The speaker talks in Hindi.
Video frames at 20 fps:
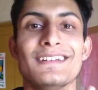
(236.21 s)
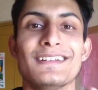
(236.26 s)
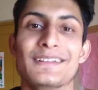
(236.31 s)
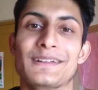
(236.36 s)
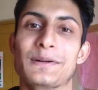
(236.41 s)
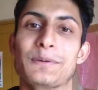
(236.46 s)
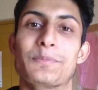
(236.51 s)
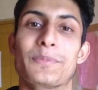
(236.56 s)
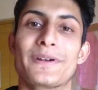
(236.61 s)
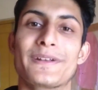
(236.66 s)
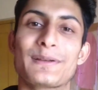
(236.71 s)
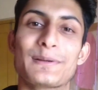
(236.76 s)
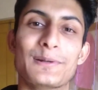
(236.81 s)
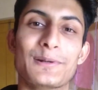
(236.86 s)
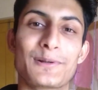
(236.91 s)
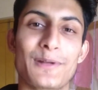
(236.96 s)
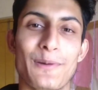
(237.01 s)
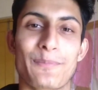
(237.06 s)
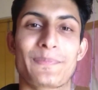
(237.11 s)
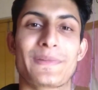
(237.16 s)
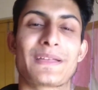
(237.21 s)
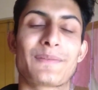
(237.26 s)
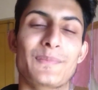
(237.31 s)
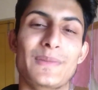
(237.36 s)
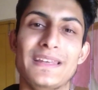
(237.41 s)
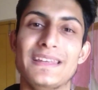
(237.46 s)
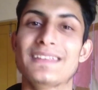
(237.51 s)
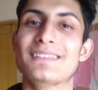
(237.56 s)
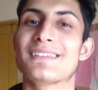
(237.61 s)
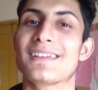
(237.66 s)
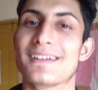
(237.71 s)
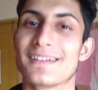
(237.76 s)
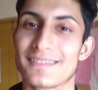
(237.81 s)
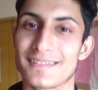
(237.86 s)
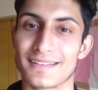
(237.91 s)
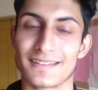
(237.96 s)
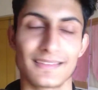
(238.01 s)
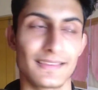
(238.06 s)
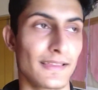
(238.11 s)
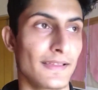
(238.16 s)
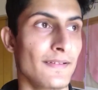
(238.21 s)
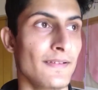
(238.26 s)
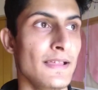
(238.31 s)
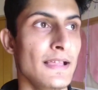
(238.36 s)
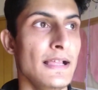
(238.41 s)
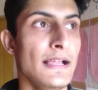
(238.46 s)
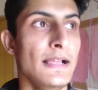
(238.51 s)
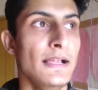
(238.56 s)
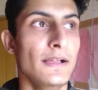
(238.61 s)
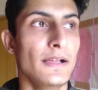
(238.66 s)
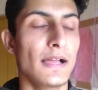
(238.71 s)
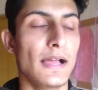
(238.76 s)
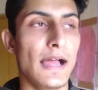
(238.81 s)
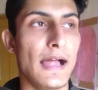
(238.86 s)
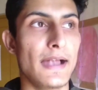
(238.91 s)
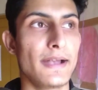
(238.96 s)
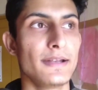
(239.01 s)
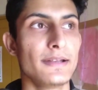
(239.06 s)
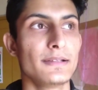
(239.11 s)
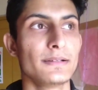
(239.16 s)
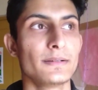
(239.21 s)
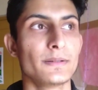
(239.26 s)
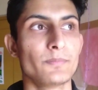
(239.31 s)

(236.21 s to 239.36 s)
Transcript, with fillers: पर्टिकुलर टॉपिक भी नहीं छेड़ सकते एंड